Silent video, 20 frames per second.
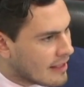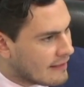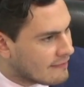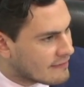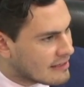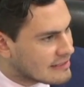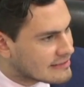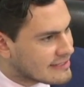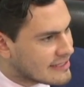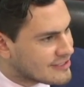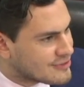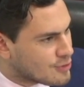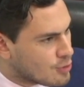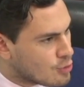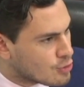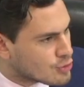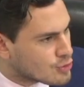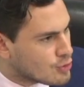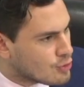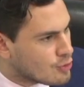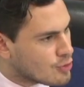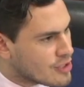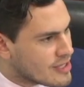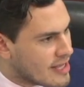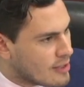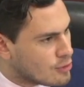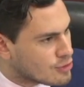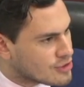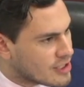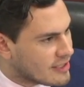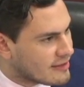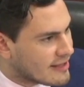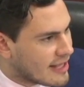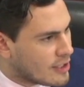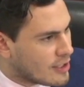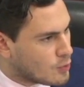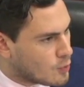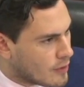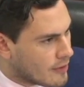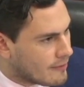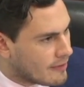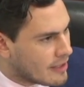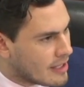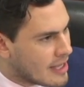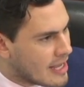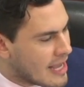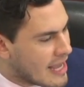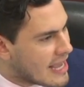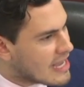entre el 68 y el 89.